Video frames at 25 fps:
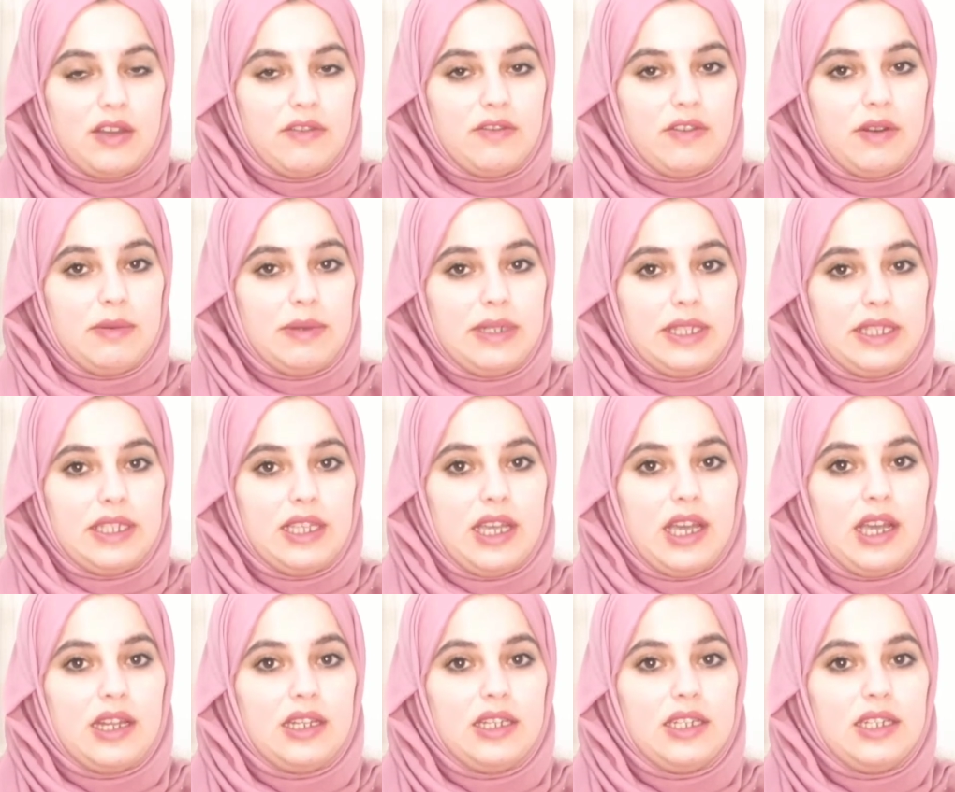
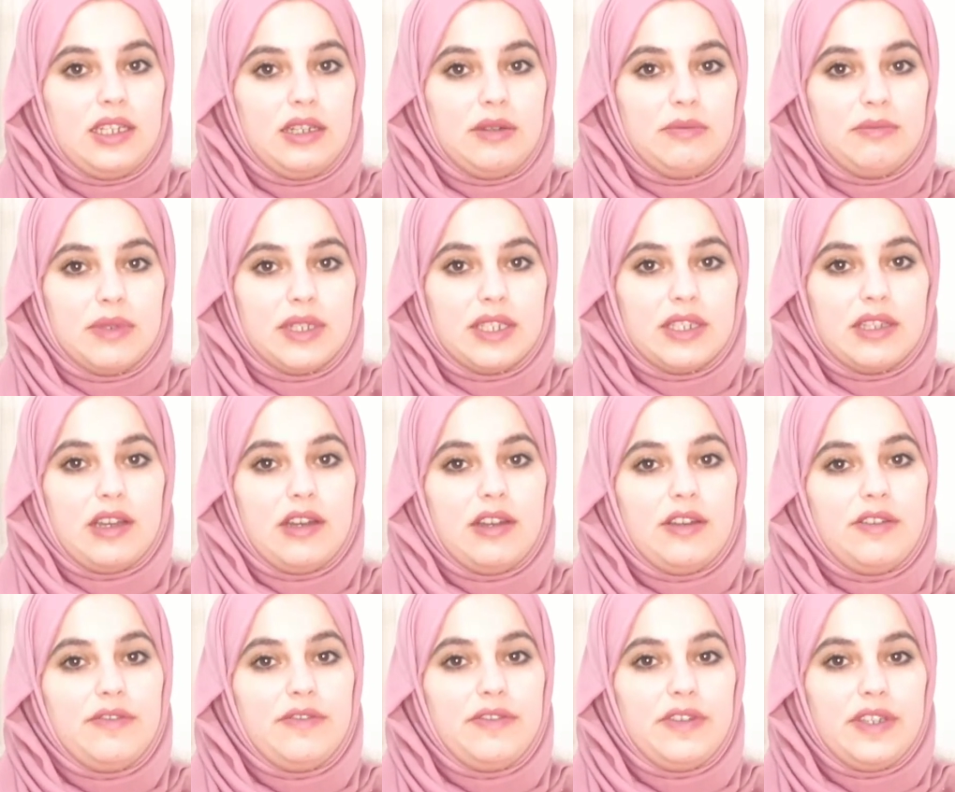فبالتالي لما
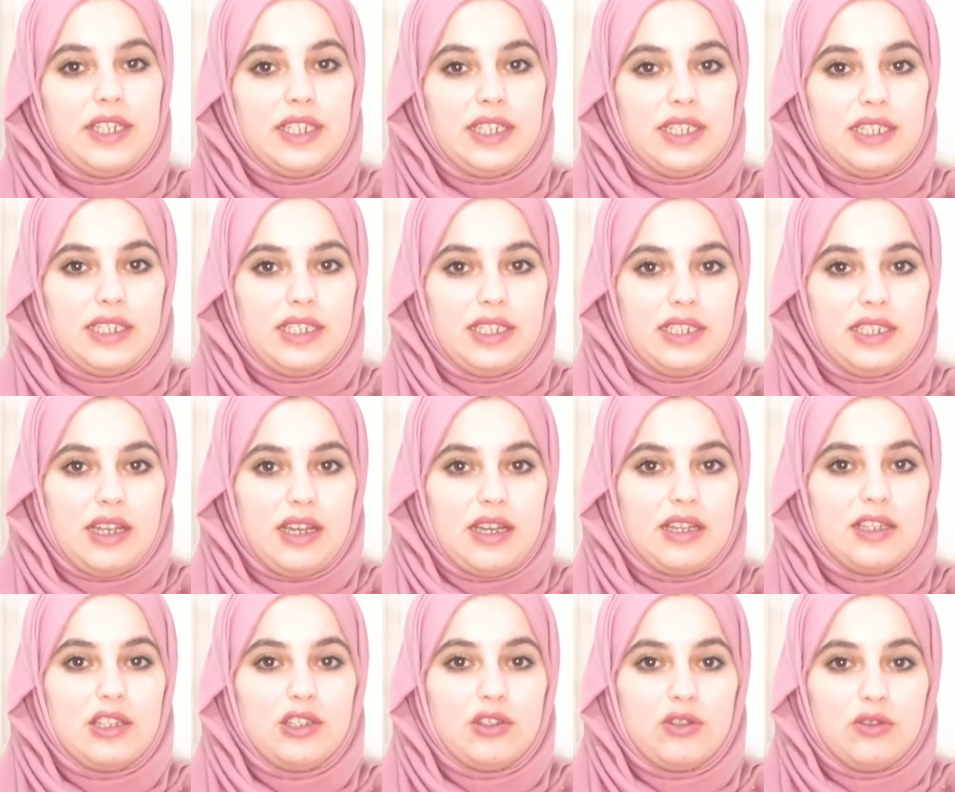صار في عندي
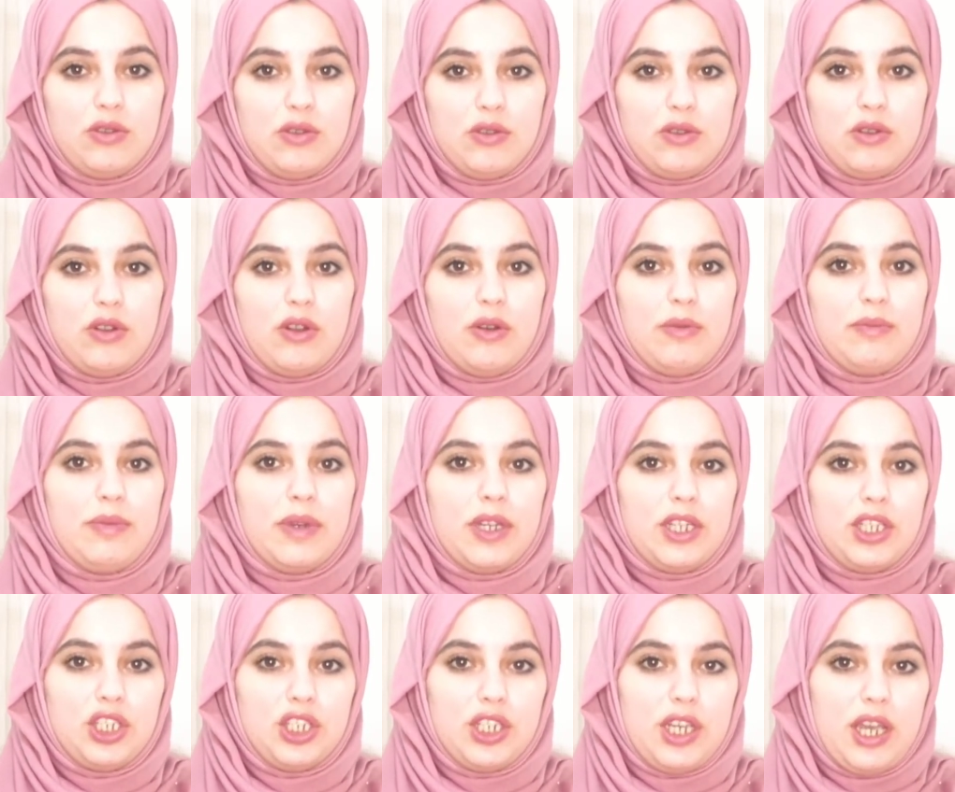ناس تطلب
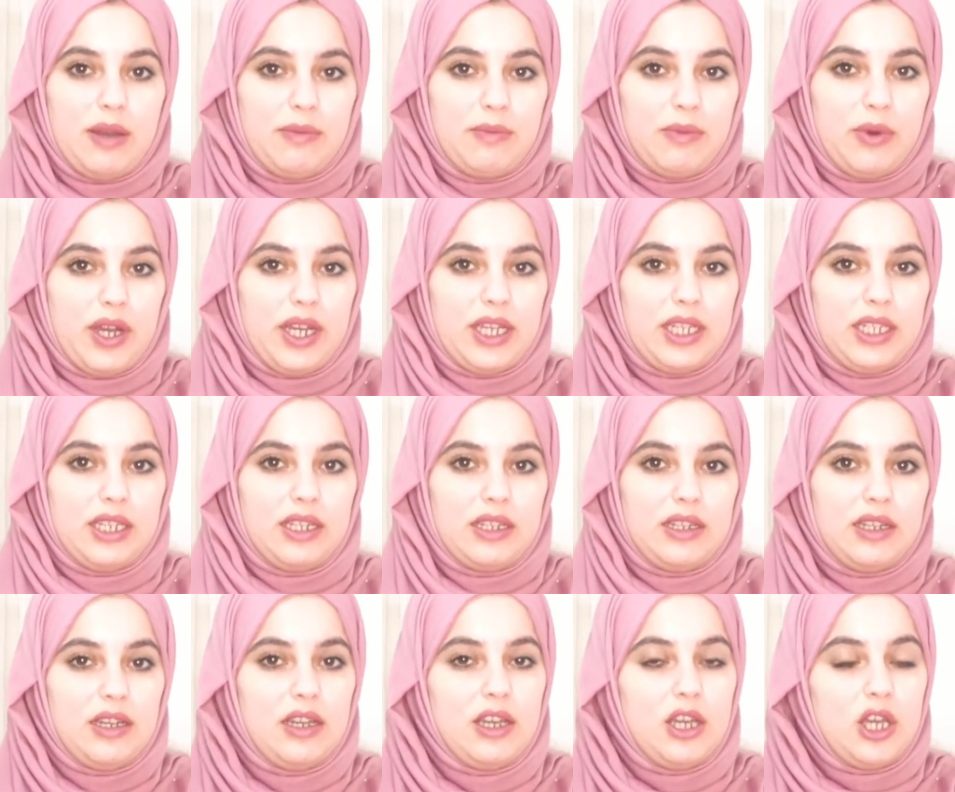اشياء
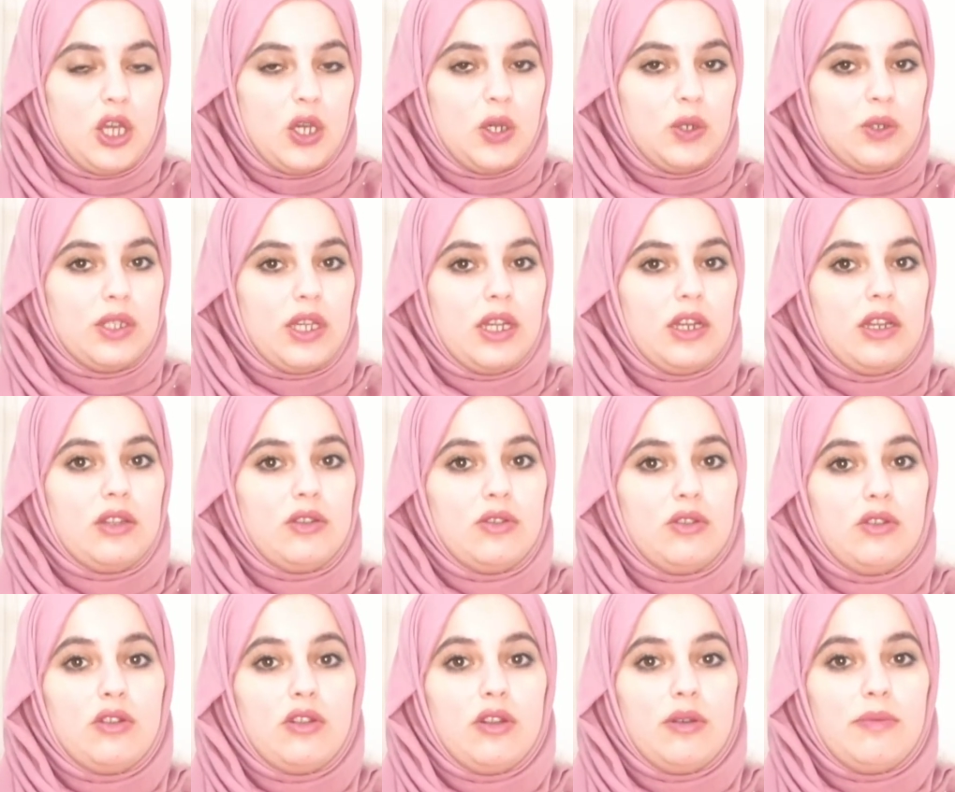معينه
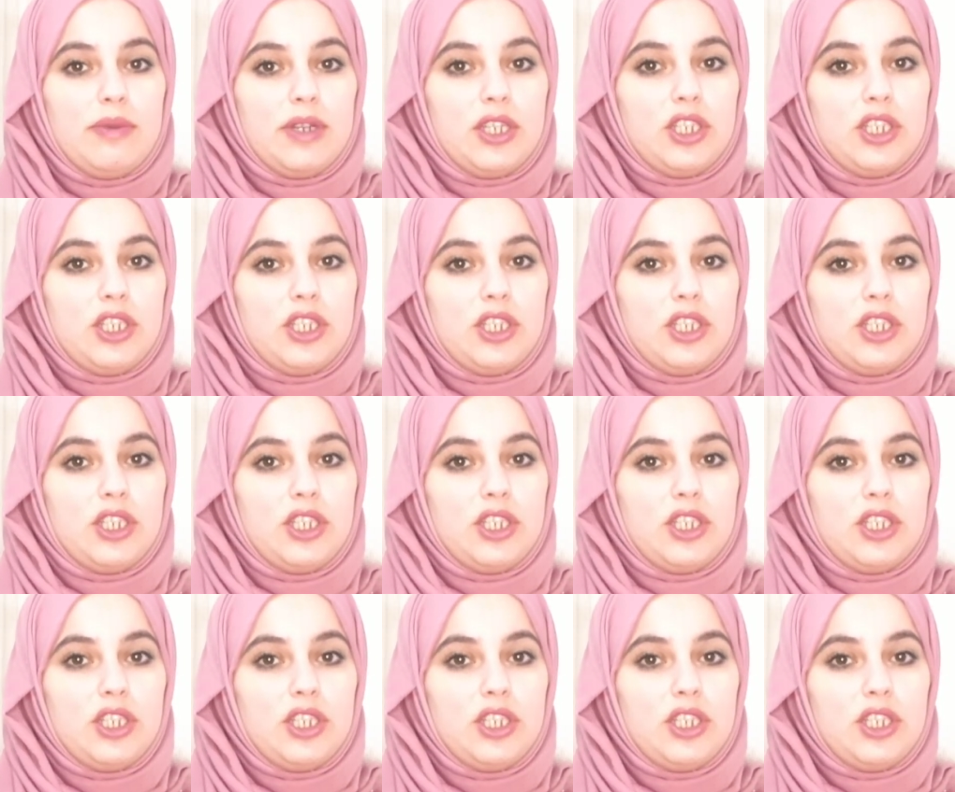وصارت تطلب